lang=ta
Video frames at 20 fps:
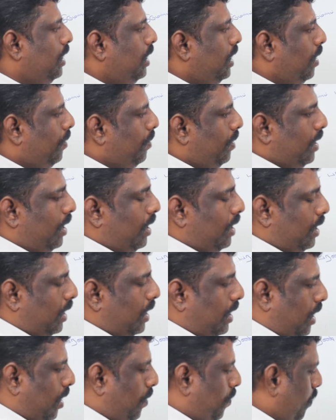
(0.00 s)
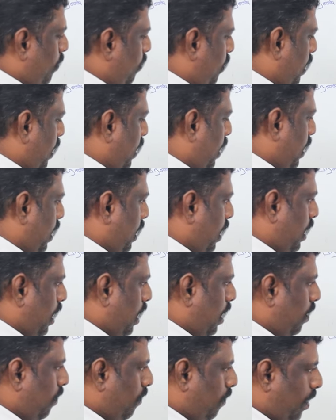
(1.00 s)
இல்லை அப்படின்னா இந்த கற்பம்
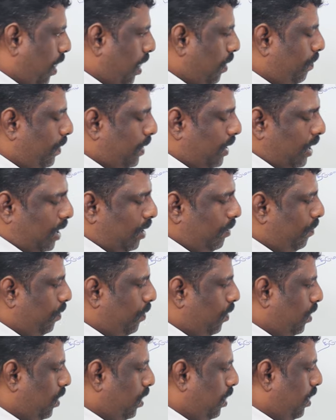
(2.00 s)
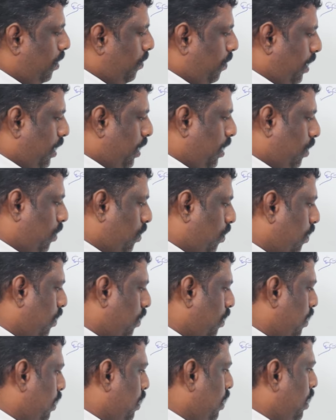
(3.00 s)
தரிக்கிறதுக்கான வாய்ப்பை தள்ளி போடுறது அப்படின்னு அர்த்தம்
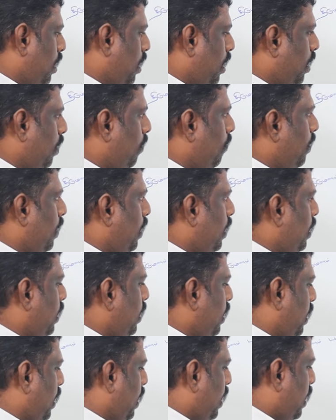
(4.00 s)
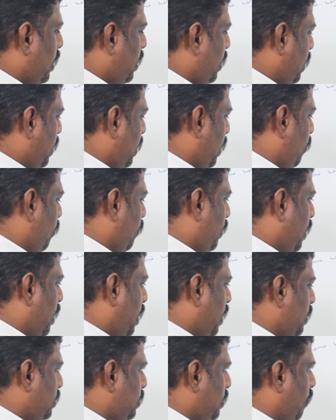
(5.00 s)
அதே மாதிரி இந்த இடத்துக்கு
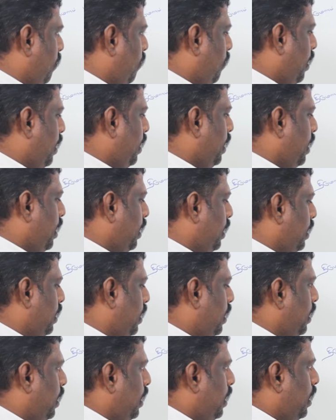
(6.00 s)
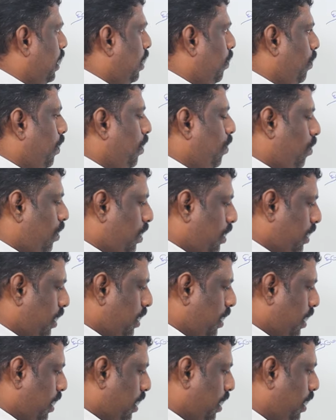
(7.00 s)
அதிபதியான செவ்வாய் அதுக்கு ரெண்டில் போய்
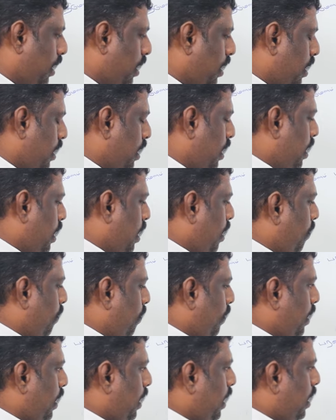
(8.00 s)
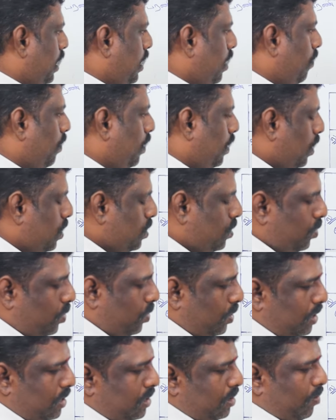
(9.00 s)
உட்காந்துருக்காரு அப்போ இந்த எட்டாம் இடத்துல
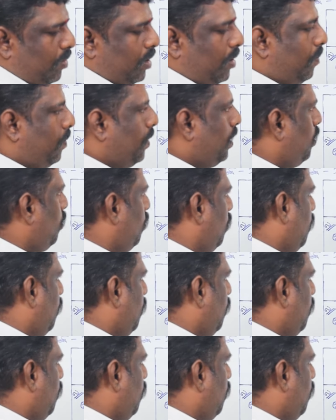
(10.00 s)
சூரியன் சம்மந்தப்படுறது